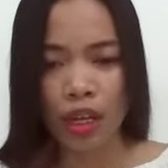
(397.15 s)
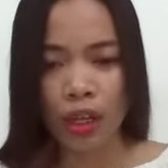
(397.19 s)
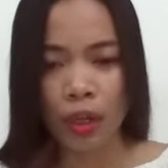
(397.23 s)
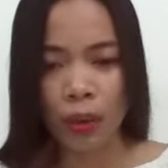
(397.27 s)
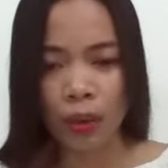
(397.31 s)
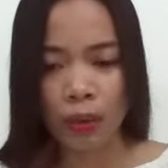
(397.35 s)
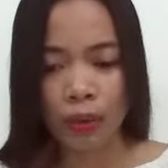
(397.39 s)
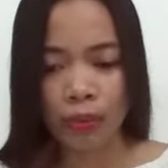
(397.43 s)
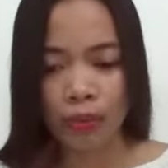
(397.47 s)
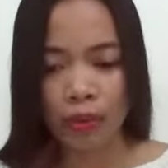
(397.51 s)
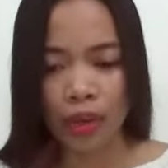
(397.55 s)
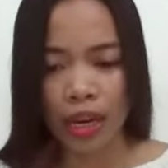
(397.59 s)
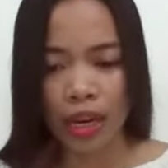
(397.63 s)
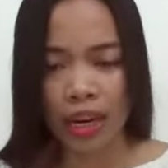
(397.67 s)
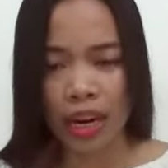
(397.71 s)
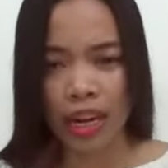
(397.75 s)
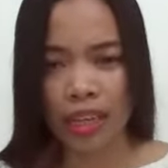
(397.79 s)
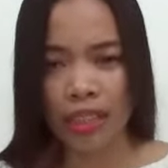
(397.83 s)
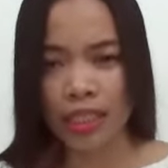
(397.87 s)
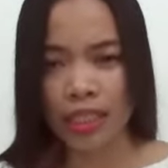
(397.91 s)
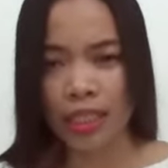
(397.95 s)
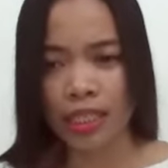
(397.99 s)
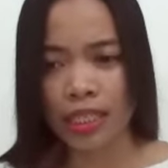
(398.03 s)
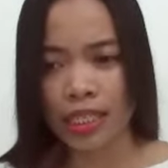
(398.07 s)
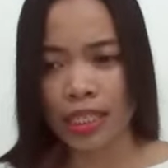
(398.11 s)
yung
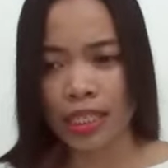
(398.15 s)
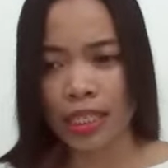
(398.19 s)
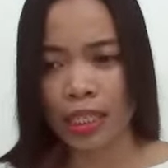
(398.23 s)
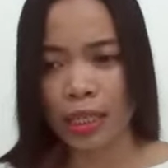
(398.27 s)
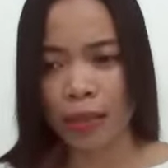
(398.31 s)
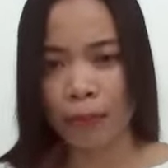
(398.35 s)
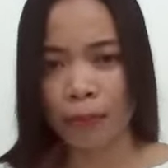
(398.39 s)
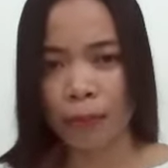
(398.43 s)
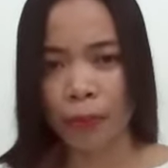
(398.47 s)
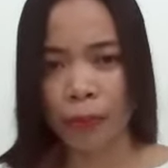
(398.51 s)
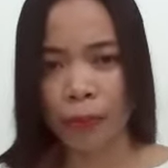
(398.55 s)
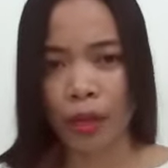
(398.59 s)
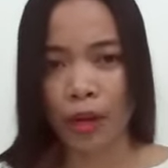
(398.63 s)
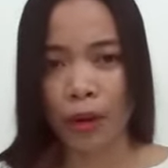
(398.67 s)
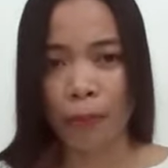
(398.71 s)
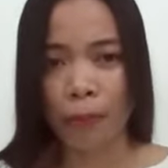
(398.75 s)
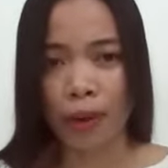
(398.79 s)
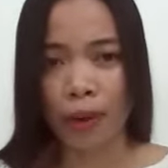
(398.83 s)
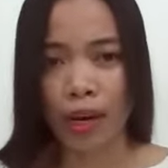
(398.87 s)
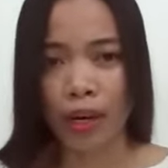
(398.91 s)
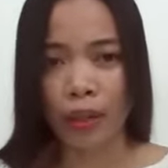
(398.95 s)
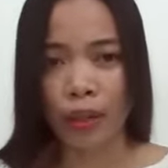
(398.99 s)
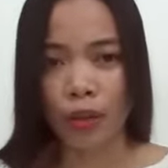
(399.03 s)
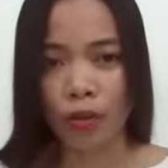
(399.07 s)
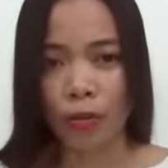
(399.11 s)
characteristic po ng
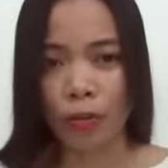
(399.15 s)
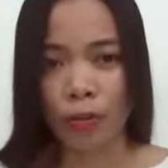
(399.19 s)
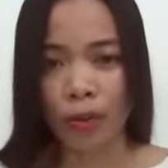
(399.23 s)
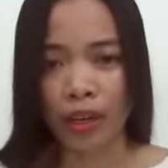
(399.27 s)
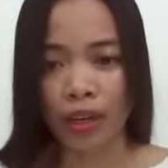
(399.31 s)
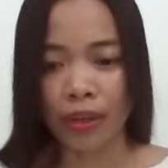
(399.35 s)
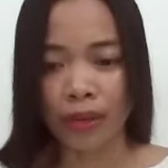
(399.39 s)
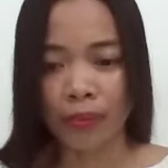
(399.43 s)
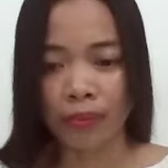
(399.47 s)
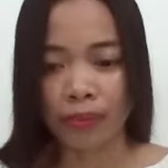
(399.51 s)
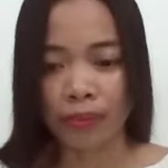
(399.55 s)
mga tupa